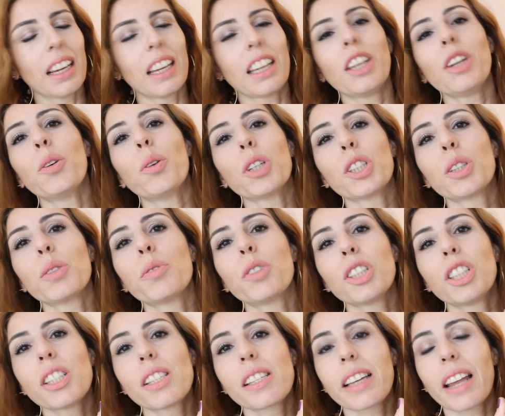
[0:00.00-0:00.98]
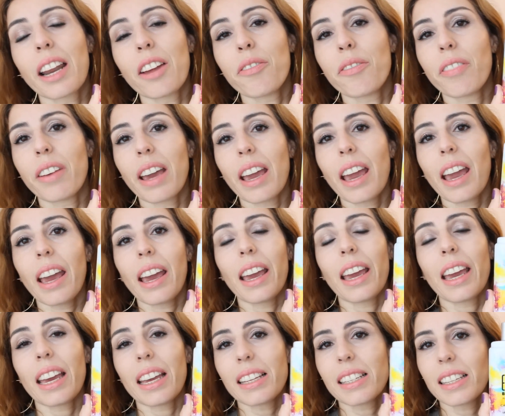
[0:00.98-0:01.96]
E hoje eu vou
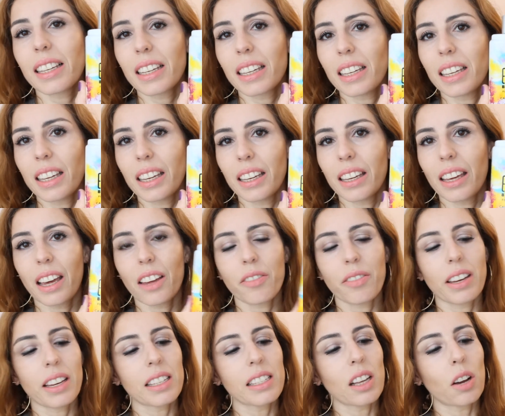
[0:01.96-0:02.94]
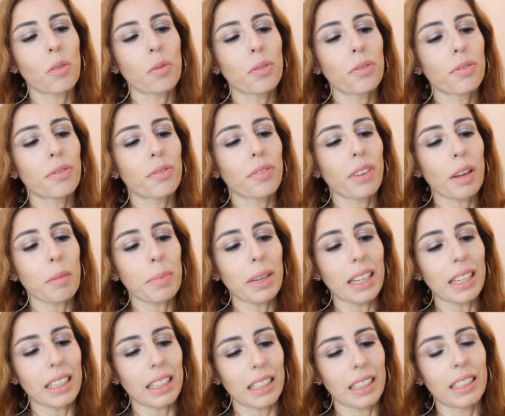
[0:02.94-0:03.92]
descrever esse aqui, que é a versão
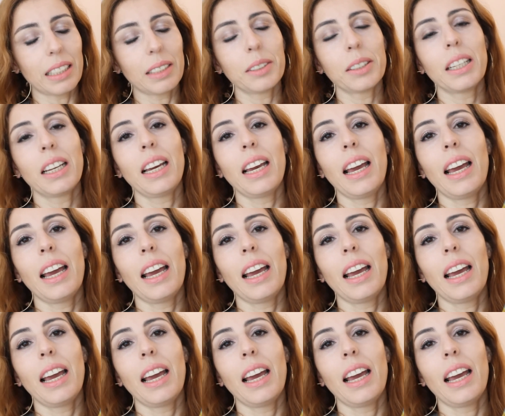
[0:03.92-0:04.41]
feminina